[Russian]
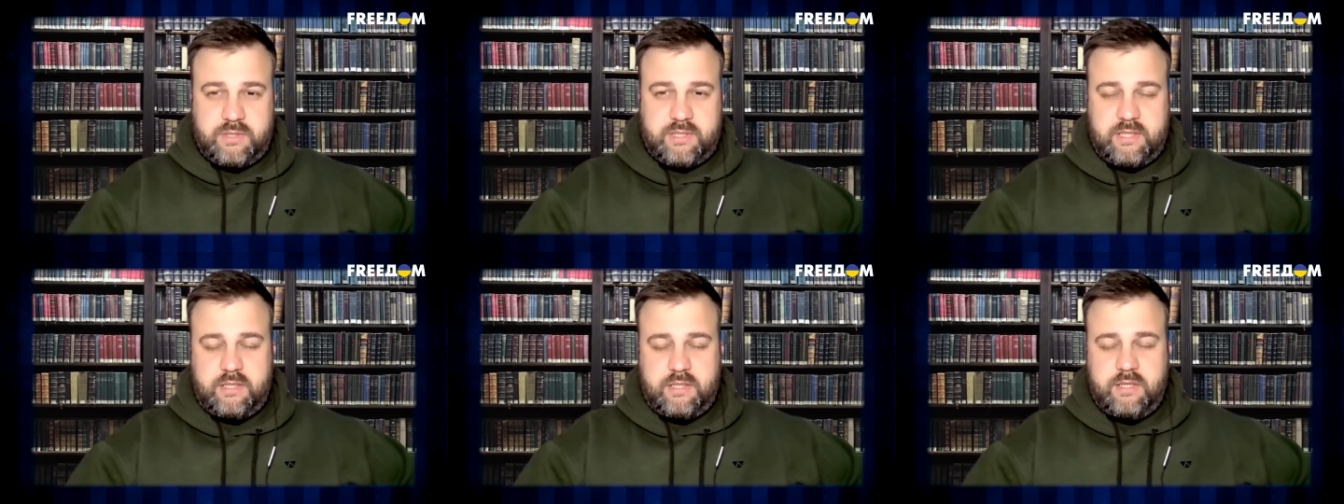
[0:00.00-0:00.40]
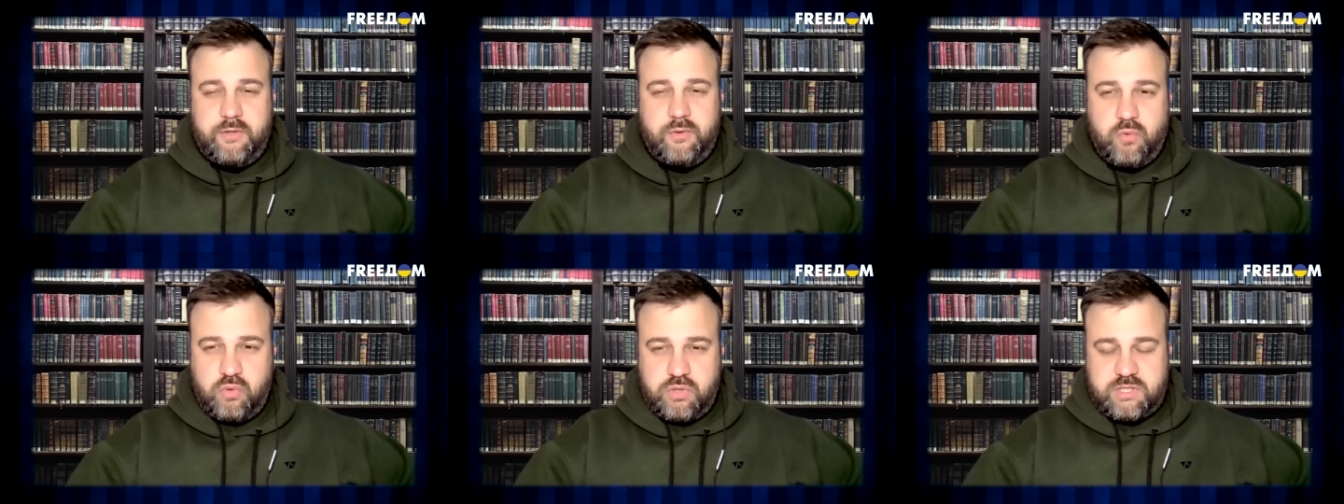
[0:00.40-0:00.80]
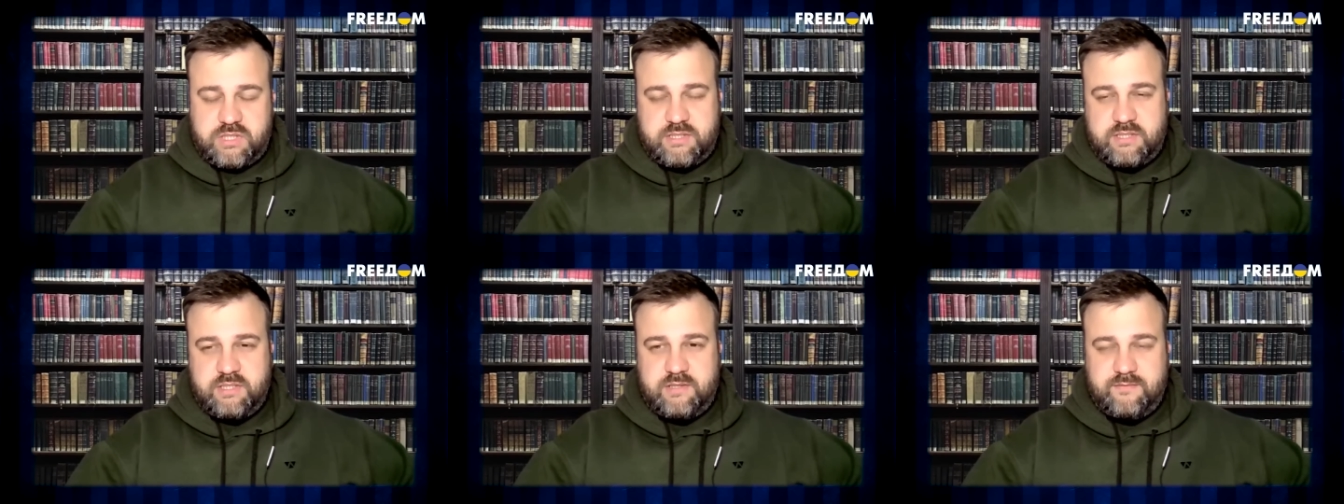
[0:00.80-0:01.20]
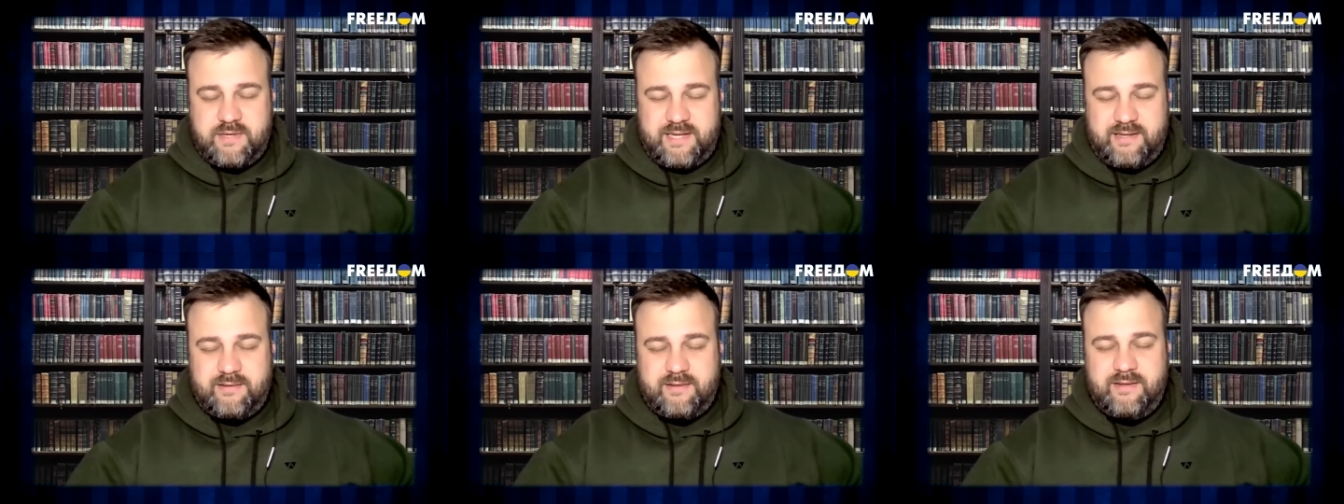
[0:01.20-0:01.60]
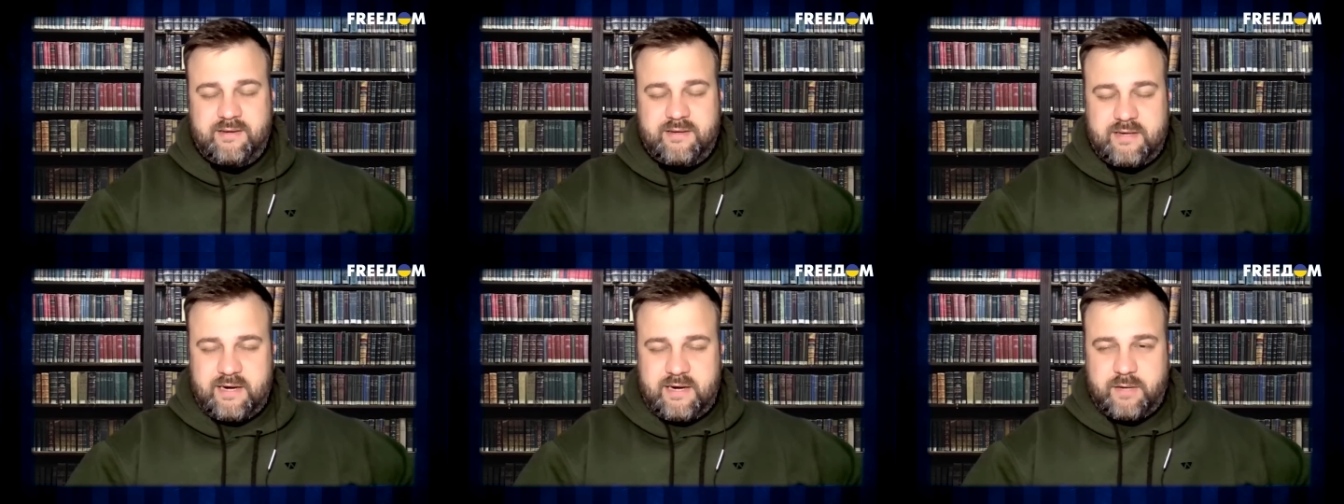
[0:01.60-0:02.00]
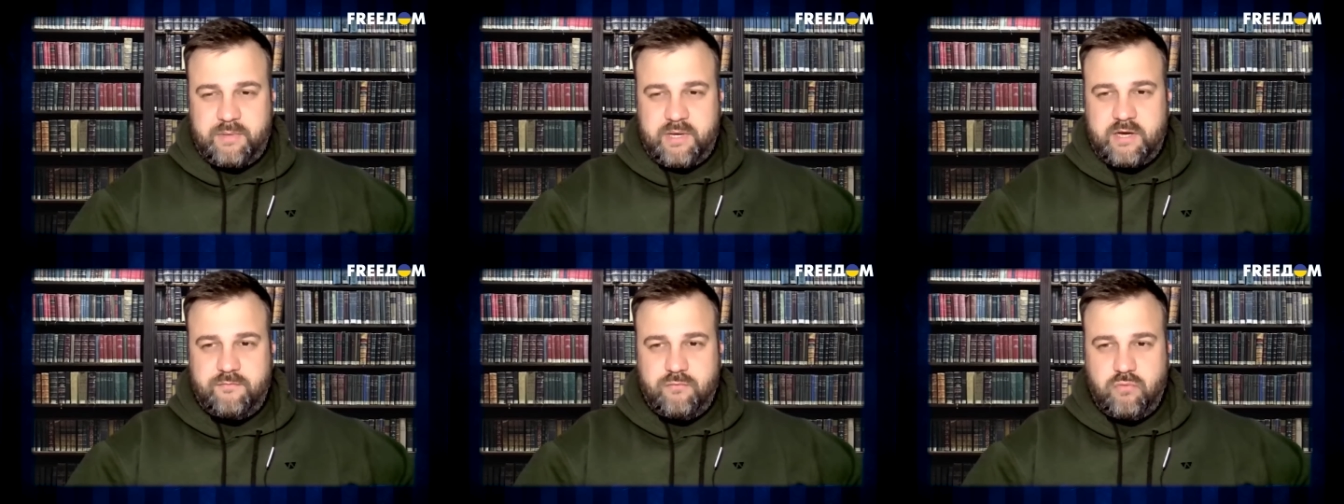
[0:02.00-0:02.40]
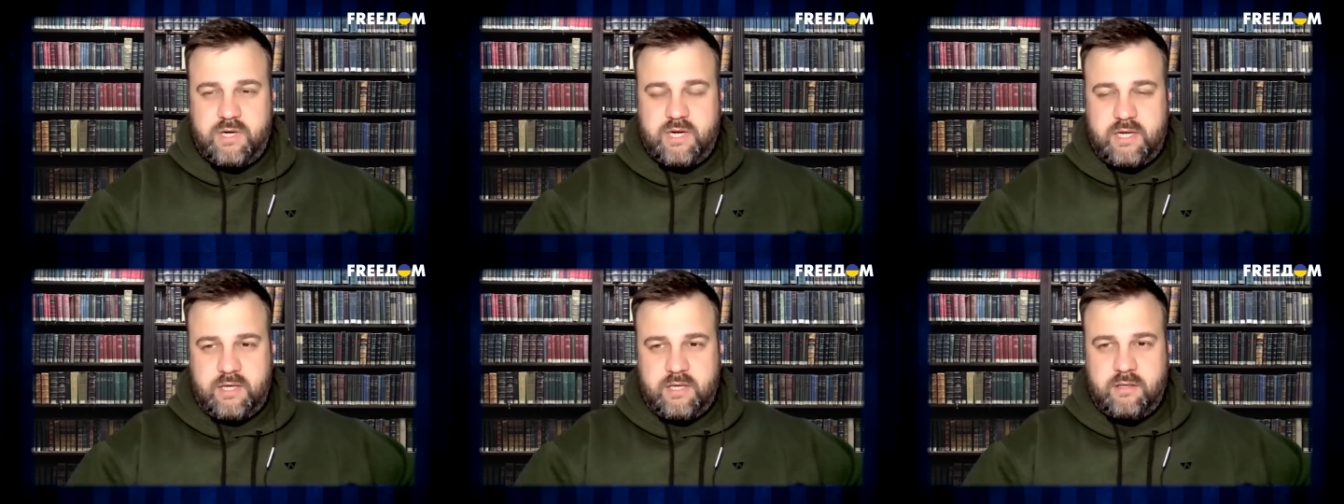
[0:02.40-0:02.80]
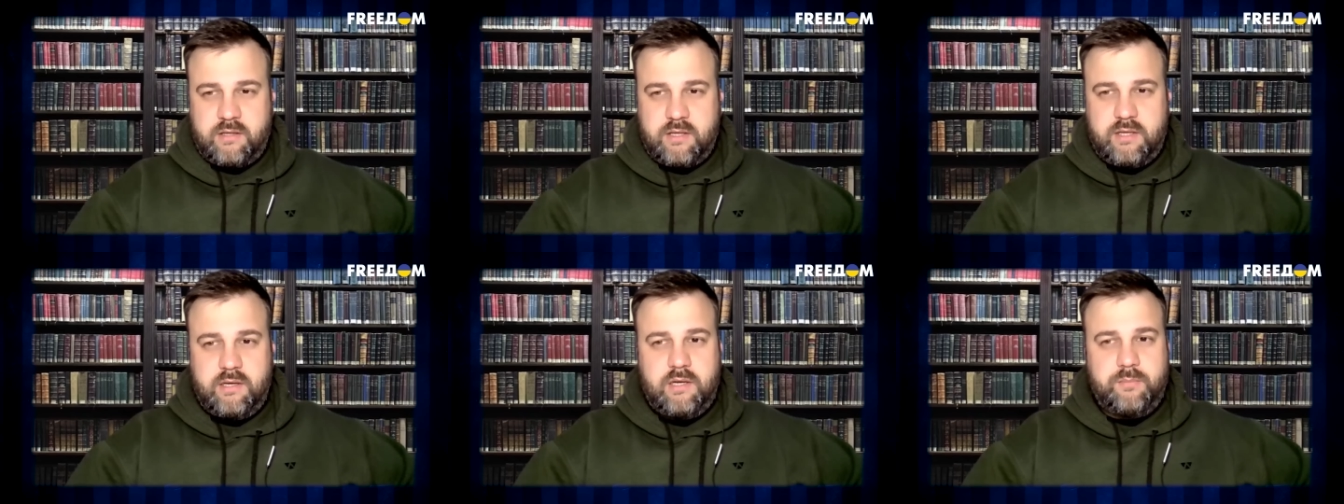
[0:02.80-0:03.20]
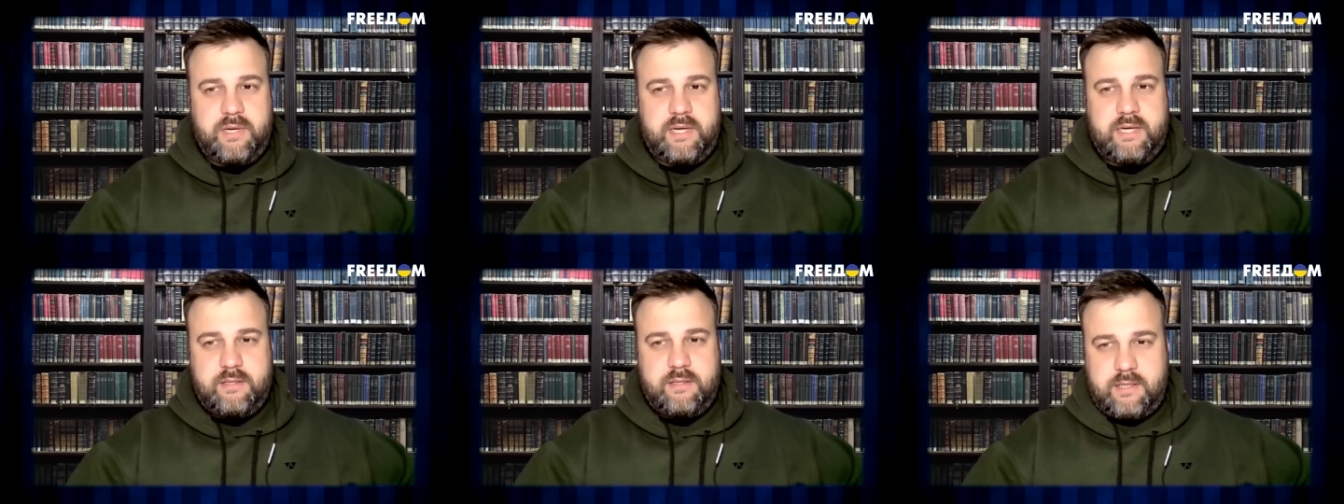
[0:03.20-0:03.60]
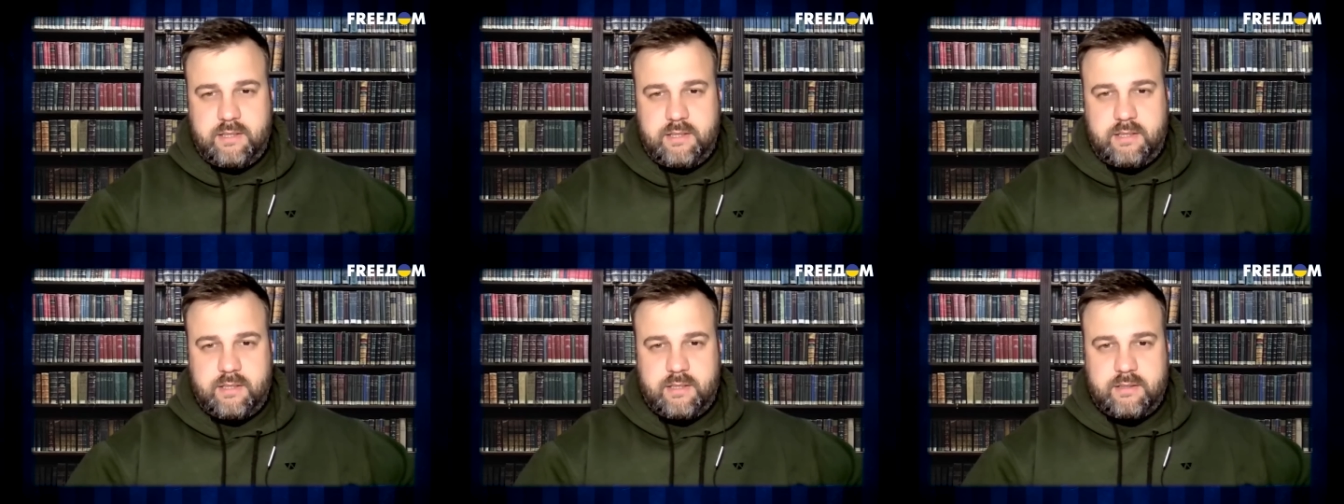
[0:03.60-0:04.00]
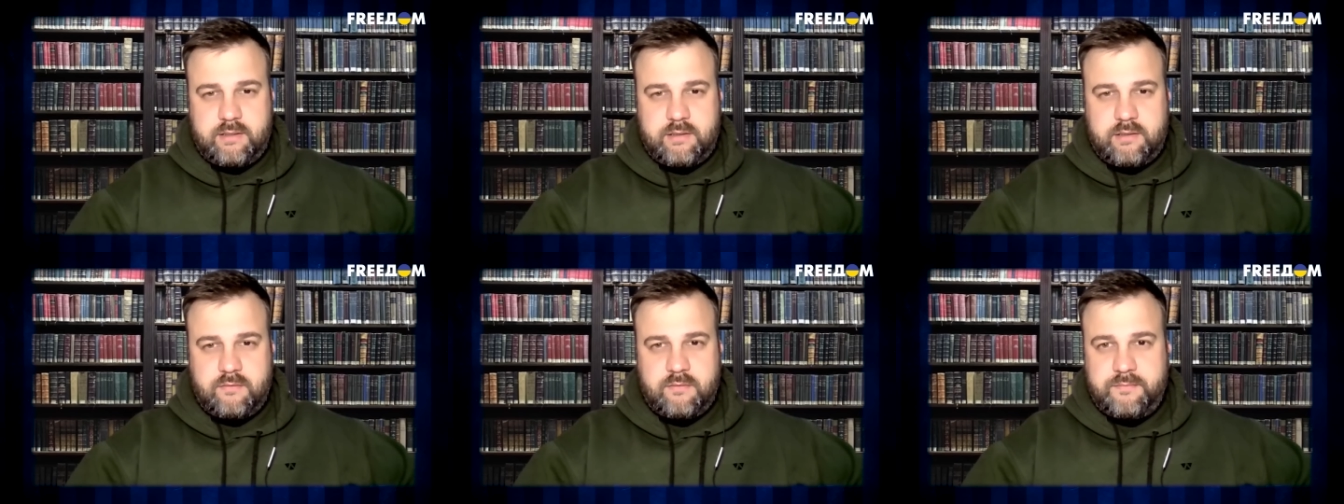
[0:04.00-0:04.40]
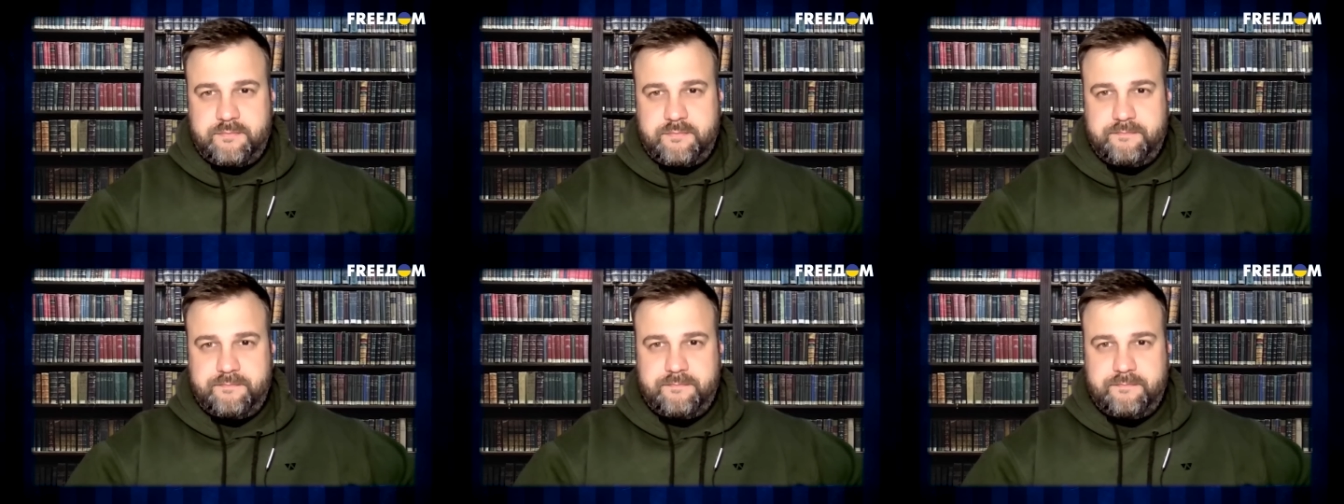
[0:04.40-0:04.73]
какие ужасы творит их армия в Украине или пока далеки от этого?